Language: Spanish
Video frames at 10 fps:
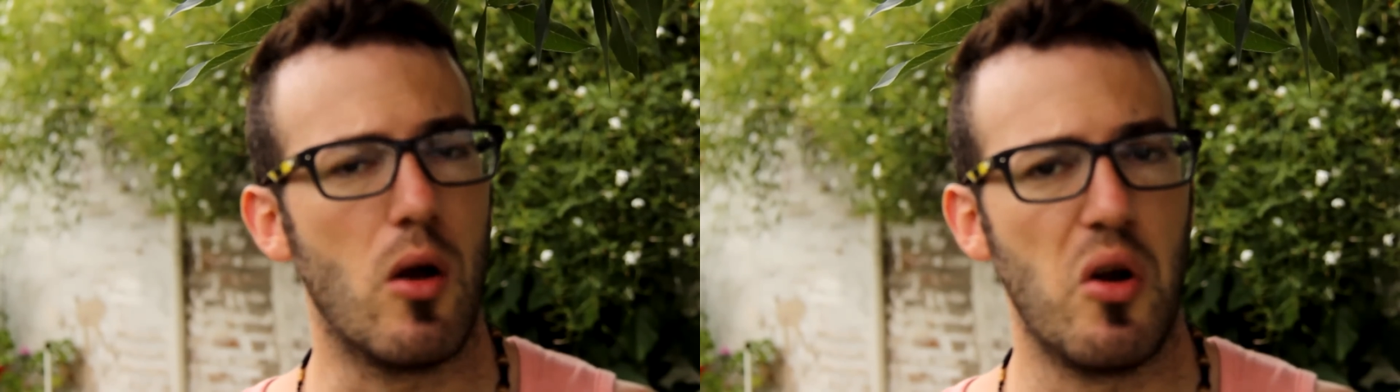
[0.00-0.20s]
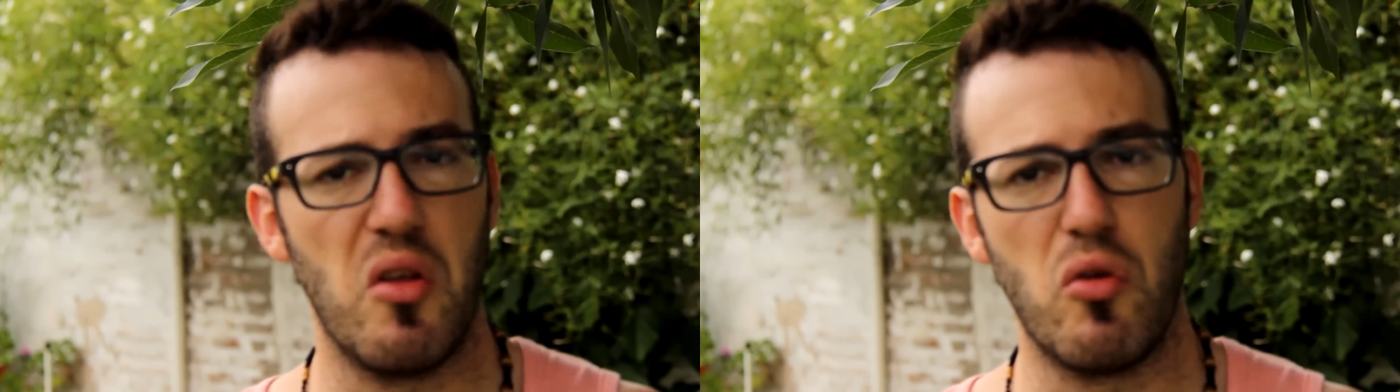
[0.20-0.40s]
y
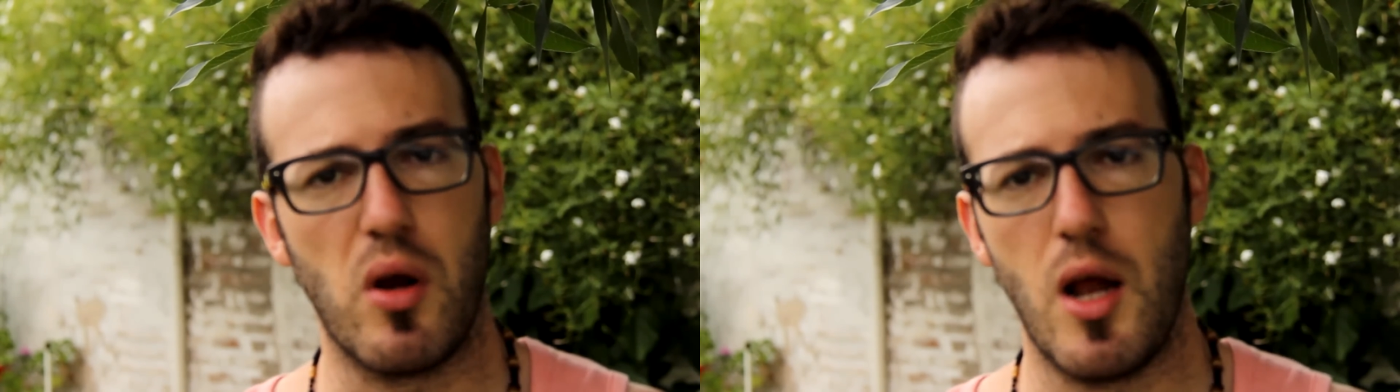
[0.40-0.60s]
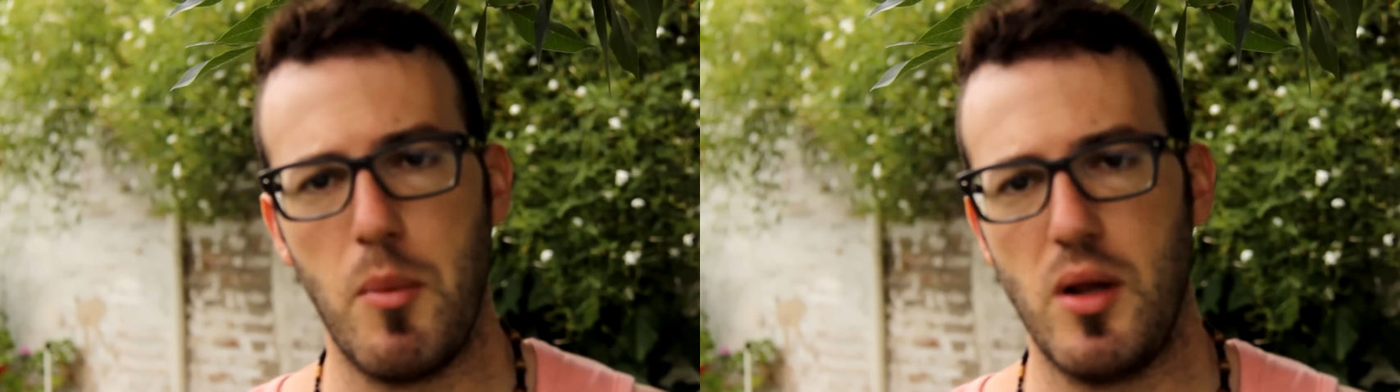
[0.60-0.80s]
con eso
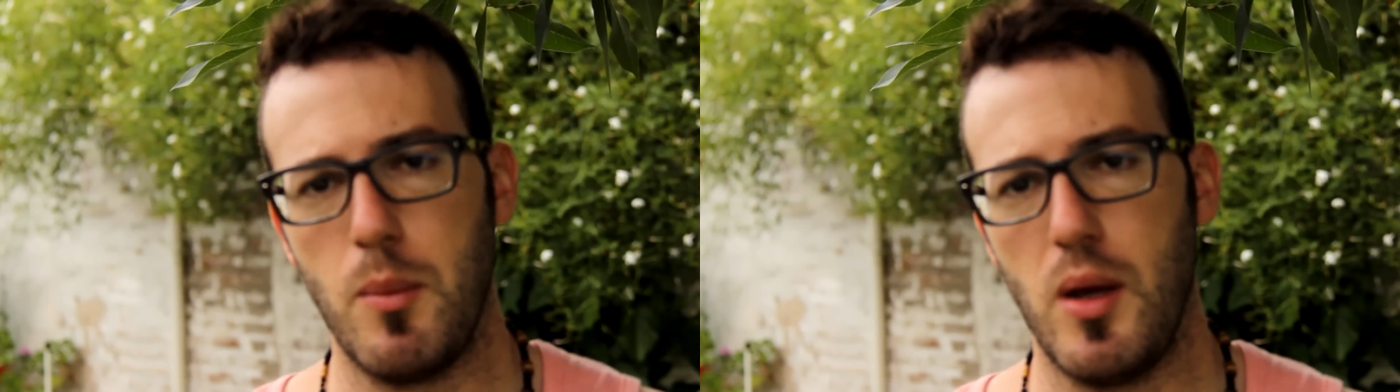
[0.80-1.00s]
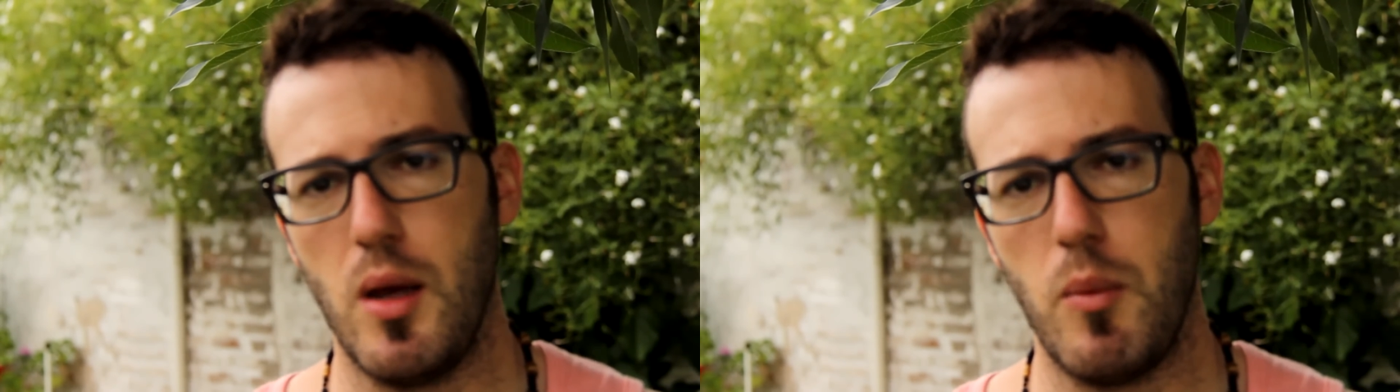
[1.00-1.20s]

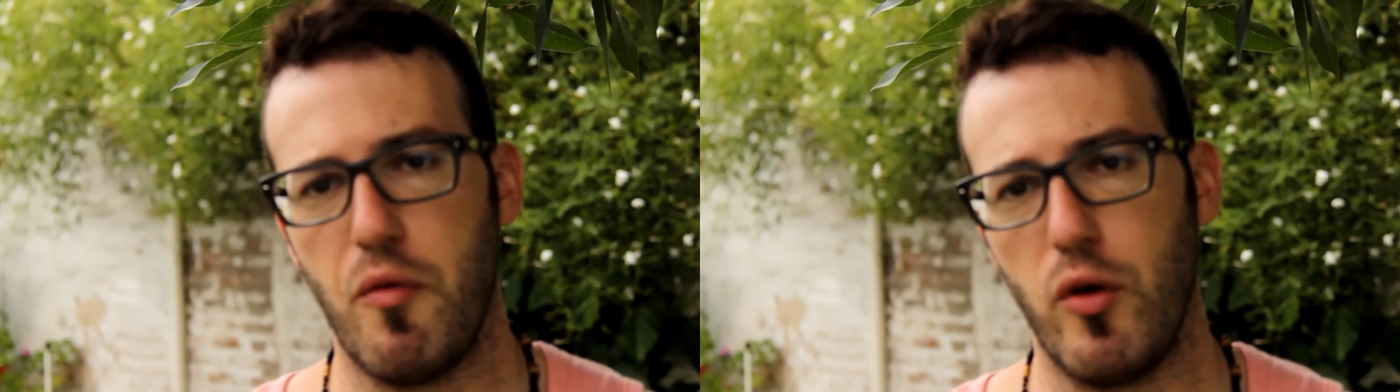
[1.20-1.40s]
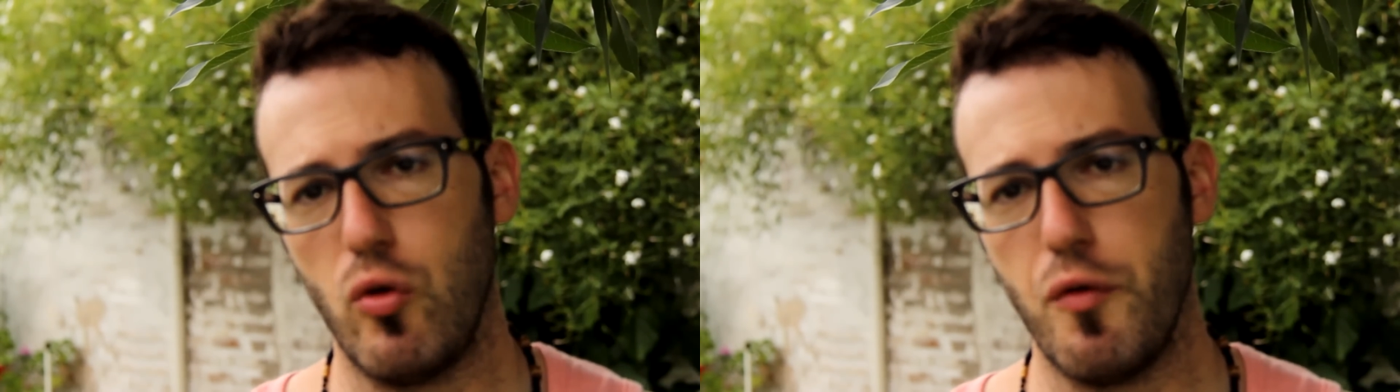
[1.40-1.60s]
realmente me
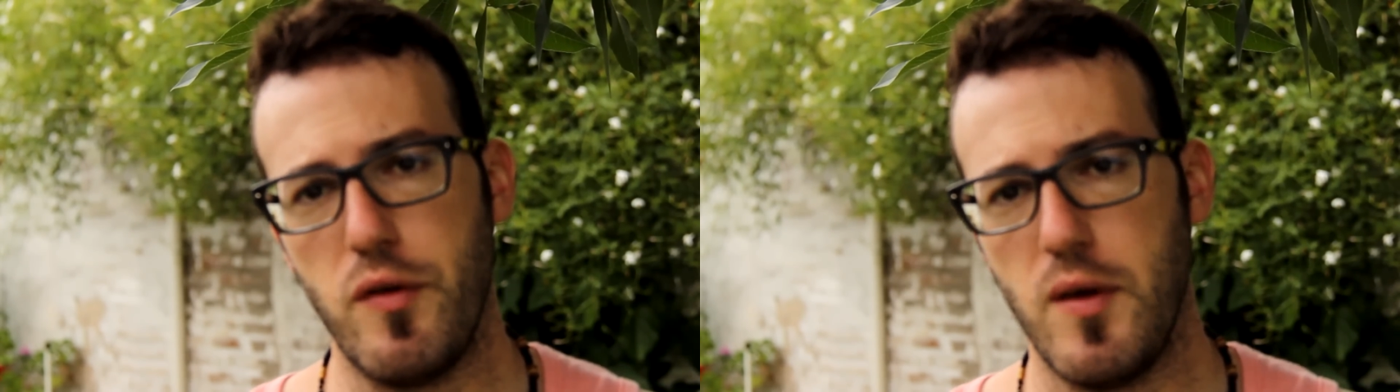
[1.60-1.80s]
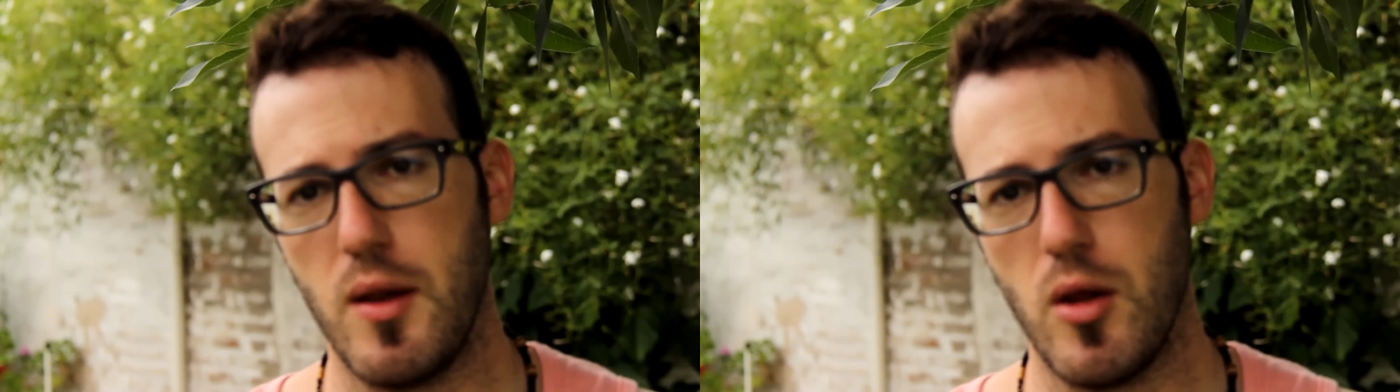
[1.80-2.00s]
fue
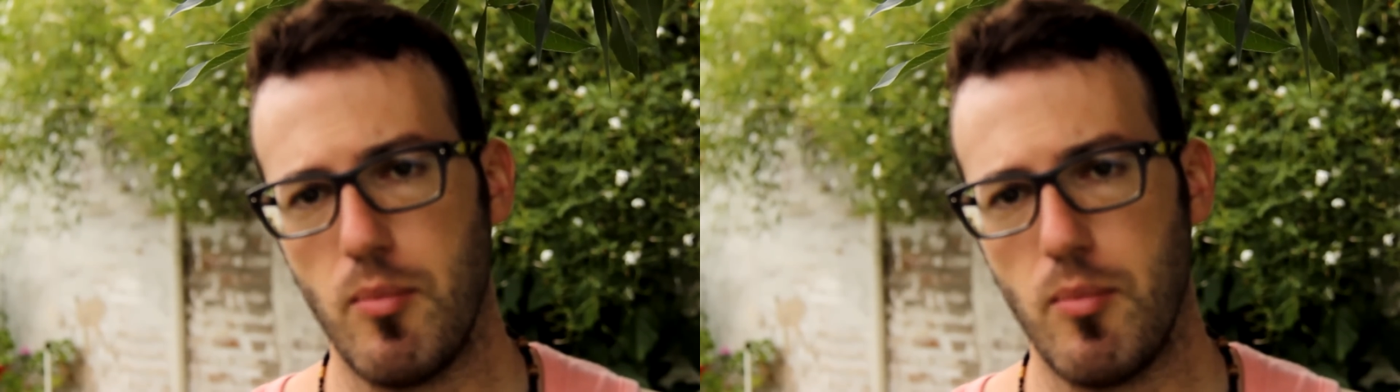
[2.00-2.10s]
suficiente.